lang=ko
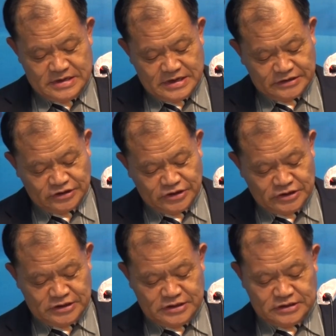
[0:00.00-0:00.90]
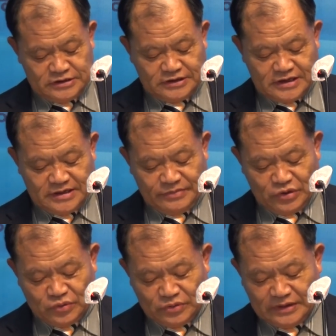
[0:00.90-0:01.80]
하시니 그
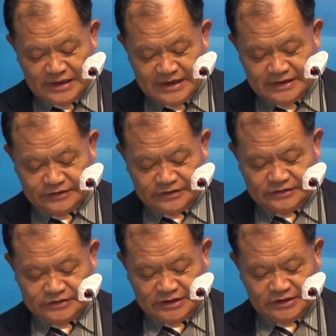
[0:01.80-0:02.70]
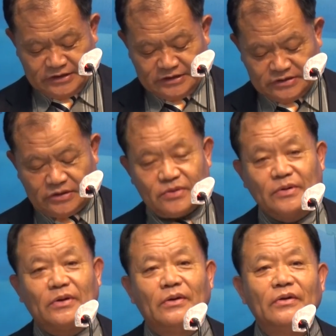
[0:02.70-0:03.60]
사람이 곧 나와서 자리를
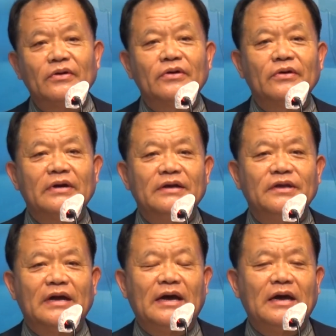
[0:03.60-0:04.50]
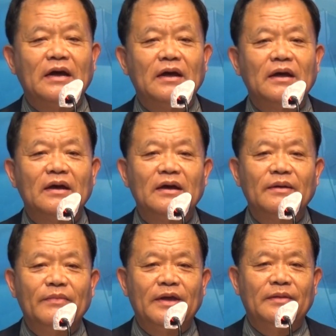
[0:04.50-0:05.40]
들고 걸어가니라.
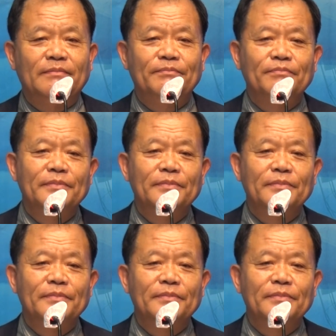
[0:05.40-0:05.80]
아멘.